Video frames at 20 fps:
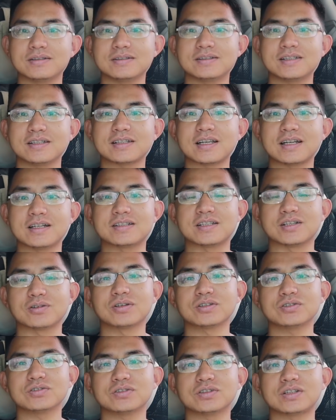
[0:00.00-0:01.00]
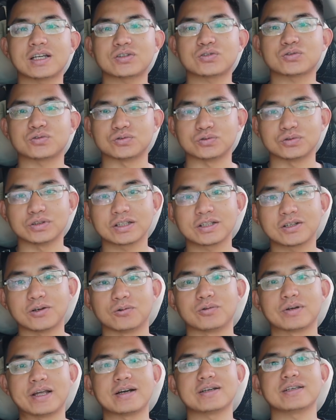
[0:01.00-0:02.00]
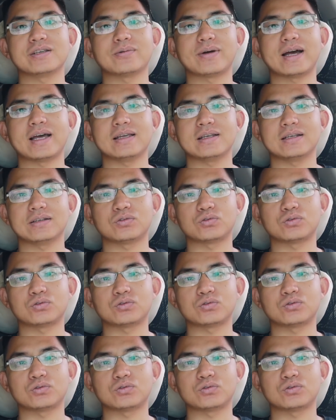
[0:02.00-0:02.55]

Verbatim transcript: 现在的情况就是，它除了狗粮以外，